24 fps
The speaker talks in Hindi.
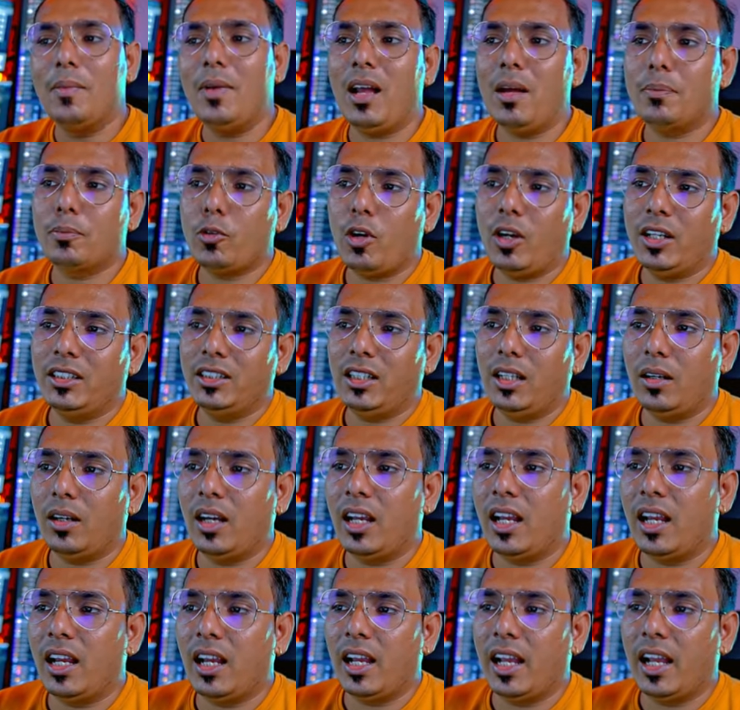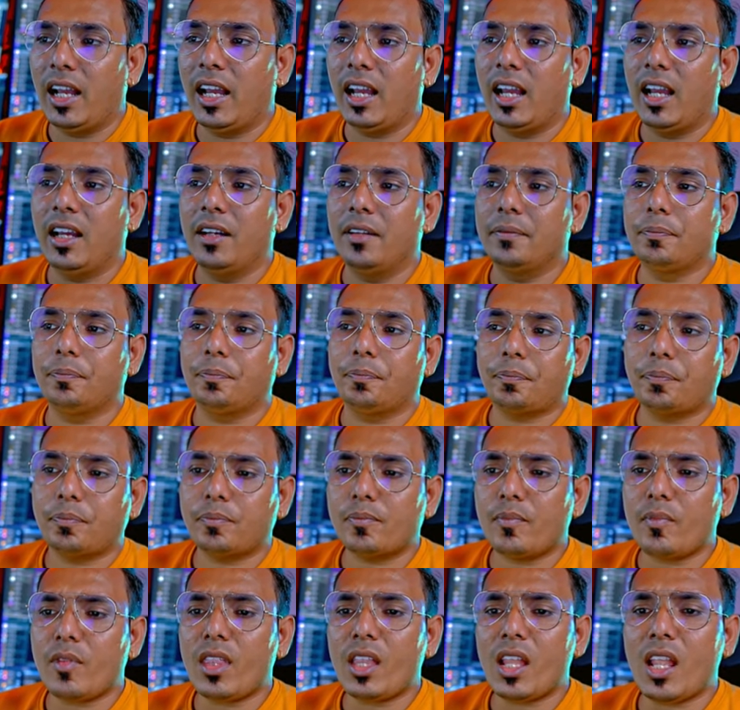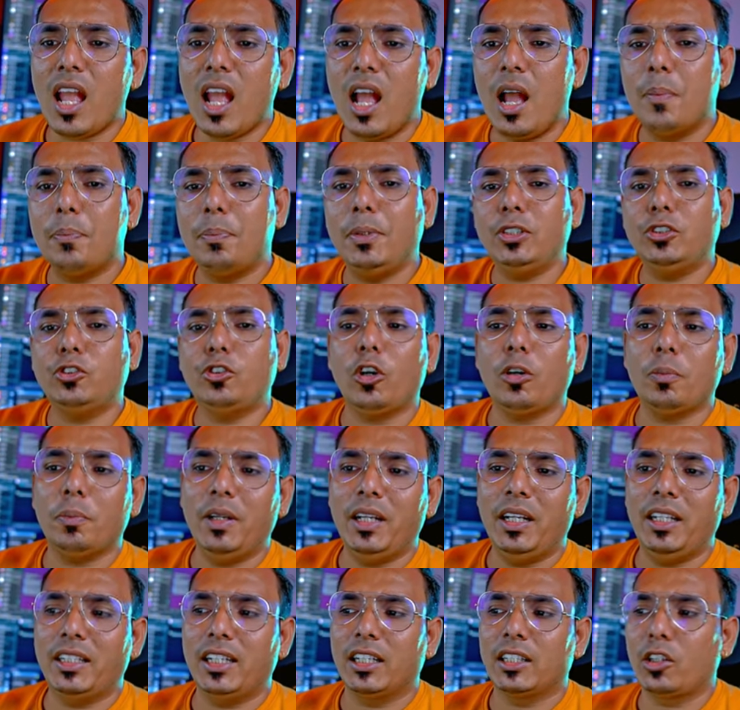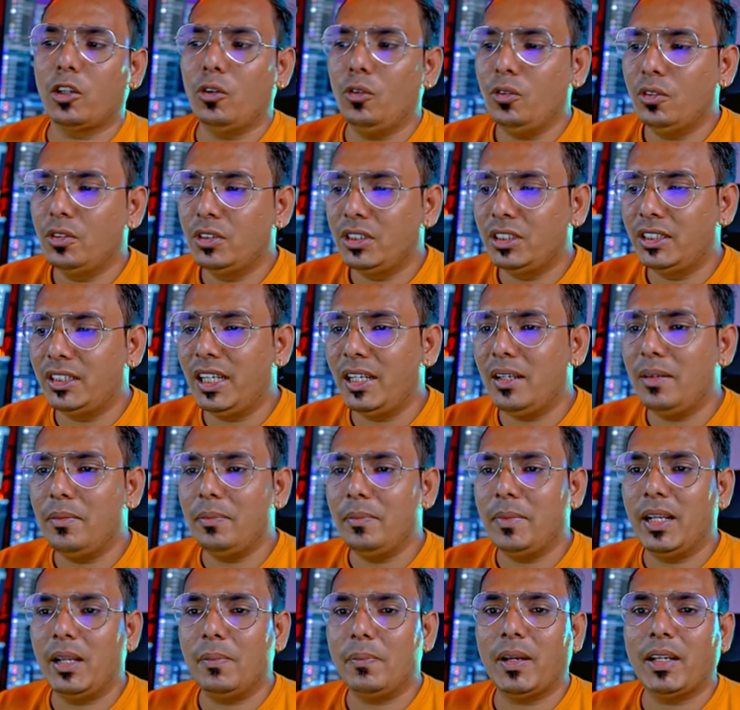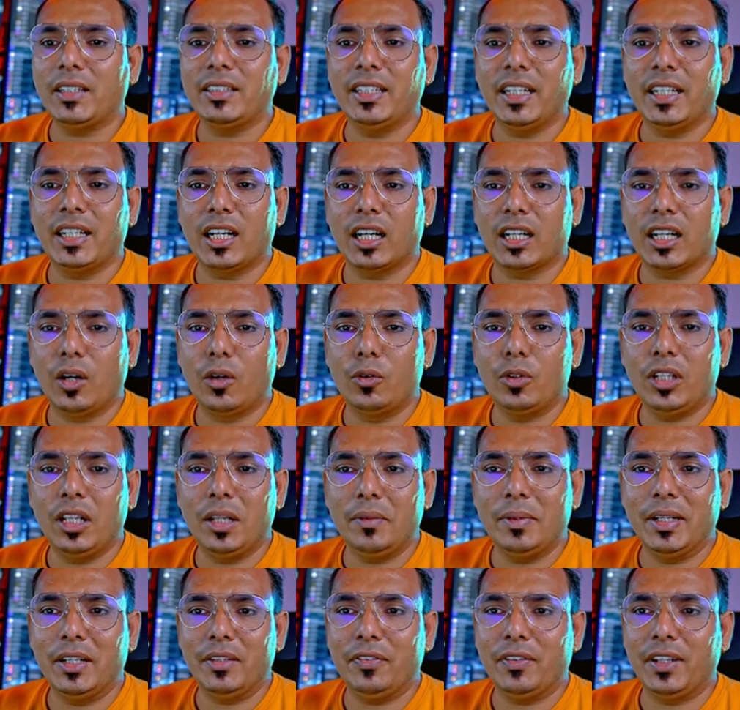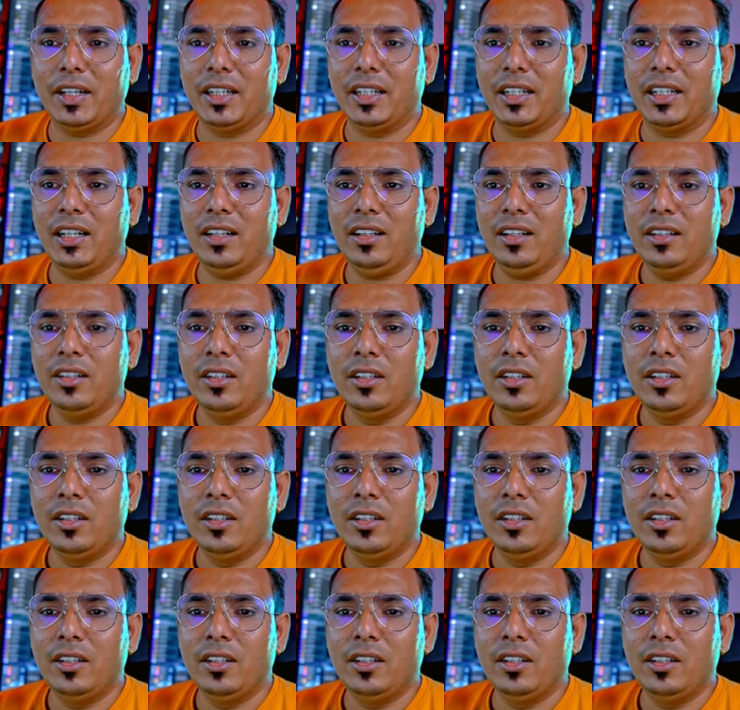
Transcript: मैं आपको एंजल आप स्टॉक पे ले जाता हूँ ये मेरे पास एक अकाउंट है मेरे फ्रेंड का